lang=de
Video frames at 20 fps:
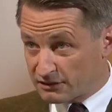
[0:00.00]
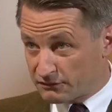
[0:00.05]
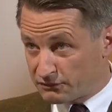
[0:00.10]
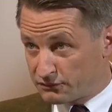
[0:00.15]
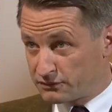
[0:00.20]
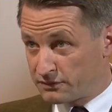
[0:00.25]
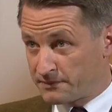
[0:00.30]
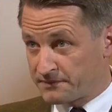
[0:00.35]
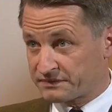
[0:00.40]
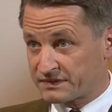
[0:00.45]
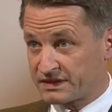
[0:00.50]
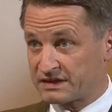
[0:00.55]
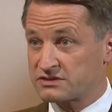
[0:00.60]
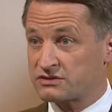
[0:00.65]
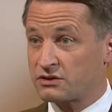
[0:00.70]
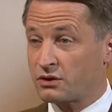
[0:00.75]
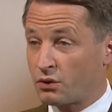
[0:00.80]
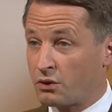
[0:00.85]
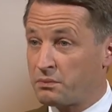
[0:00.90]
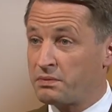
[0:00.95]
dafür, dass es
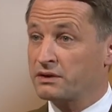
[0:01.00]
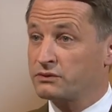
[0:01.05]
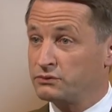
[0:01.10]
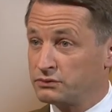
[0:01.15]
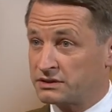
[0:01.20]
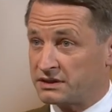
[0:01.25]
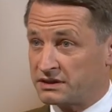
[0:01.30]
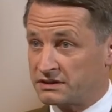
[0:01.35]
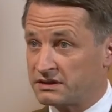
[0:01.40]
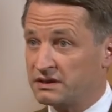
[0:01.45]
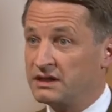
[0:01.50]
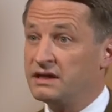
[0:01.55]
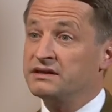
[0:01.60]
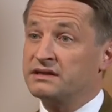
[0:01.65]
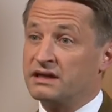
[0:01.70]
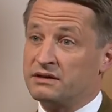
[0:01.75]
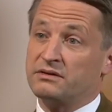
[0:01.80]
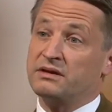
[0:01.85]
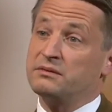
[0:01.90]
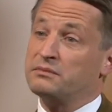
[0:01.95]
Europa gut geht. Mhm.
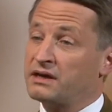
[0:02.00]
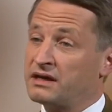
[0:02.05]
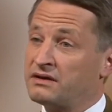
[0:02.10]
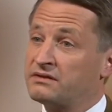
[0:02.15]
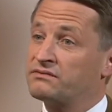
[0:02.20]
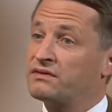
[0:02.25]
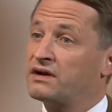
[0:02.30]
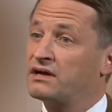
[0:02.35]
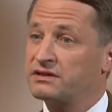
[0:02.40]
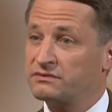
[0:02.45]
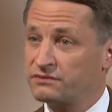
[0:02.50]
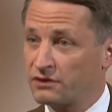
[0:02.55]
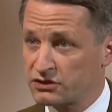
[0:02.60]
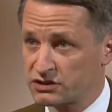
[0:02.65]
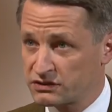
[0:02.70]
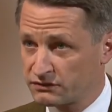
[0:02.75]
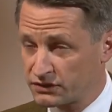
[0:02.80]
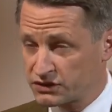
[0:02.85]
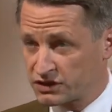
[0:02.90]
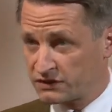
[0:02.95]
Denn immerhin, weil die
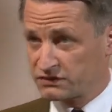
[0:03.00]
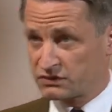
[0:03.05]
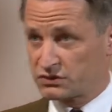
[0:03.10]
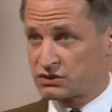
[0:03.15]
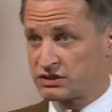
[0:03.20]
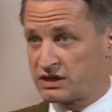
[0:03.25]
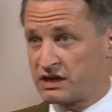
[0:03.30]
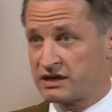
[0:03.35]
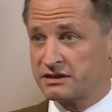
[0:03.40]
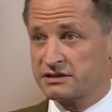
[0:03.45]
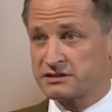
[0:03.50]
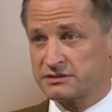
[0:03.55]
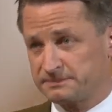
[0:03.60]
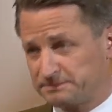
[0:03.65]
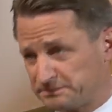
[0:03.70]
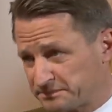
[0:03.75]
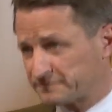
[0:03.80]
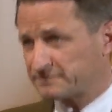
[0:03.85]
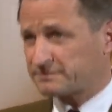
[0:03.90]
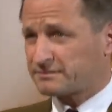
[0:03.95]
deutsche Wirtschaft so stark ist,
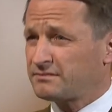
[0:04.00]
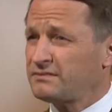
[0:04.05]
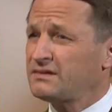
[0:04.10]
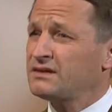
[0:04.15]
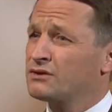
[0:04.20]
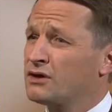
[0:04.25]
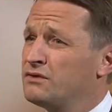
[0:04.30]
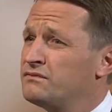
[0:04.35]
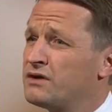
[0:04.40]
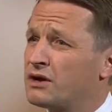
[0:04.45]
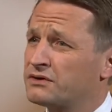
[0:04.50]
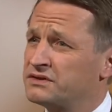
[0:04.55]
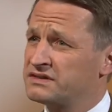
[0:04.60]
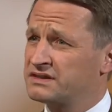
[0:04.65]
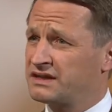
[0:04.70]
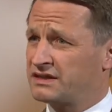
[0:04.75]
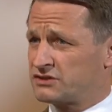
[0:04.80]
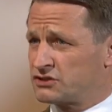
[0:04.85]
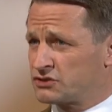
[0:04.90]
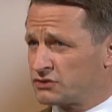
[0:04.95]
können wir auch diese
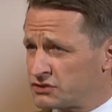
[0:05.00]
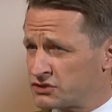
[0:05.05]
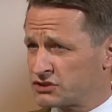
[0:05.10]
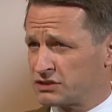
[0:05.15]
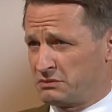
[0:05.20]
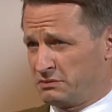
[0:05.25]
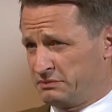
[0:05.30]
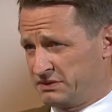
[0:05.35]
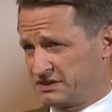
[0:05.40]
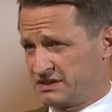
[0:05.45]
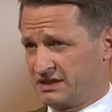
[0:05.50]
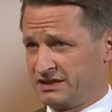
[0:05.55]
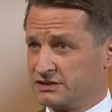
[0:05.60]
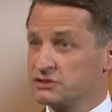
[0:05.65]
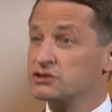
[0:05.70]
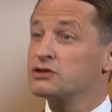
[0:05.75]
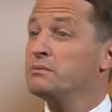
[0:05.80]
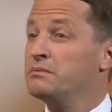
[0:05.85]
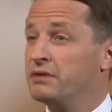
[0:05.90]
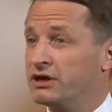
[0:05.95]
ganzen Schutzschirme bezahlen,
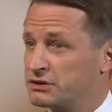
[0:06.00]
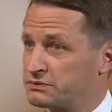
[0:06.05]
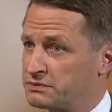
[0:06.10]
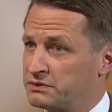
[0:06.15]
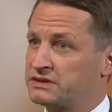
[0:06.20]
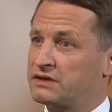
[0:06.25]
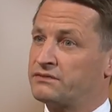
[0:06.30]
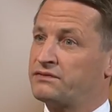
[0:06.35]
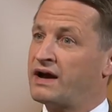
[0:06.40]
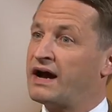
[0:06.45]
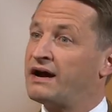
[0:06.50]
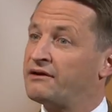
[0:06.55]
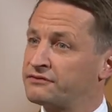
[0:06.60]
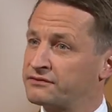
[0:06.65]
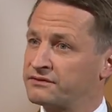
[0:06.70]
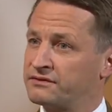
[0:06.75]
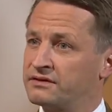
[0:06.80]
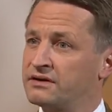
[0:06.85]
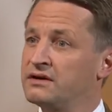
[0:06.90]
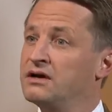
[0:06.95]
zum Beispiel, und dafür
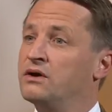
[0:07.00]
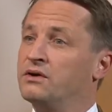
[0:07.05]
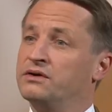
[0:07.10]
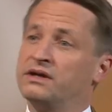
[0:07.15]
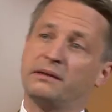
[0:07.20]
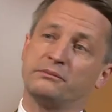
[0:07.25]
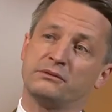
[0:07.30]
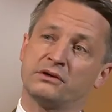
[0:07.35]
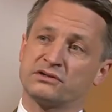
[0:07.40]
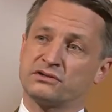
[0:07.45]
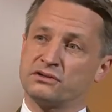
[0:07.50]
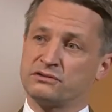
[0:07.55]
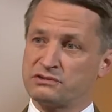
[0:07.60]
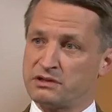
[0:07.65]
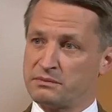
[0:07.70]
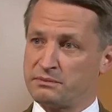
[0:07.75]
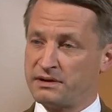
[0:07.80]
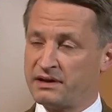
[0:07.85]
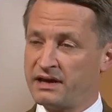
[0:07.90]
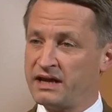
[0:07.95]
haften und haben noch so ein
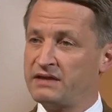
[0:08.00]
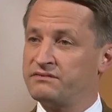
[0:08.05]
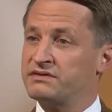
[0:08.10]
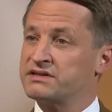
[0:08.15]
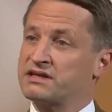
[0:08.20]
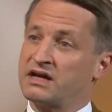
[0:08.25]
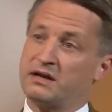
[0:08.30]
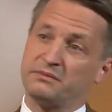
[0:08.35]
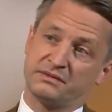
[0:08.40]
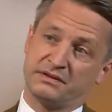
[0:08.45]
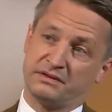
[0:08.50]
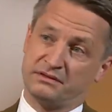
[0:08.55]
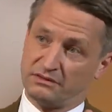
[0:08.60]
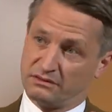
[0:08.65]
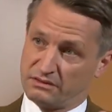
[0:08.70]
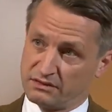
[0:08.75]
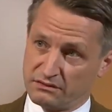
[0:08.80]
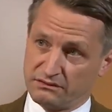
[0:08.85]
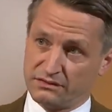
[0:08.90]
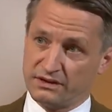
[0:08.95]
Triple A, weshalb
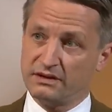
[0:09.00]
Ist irgendwie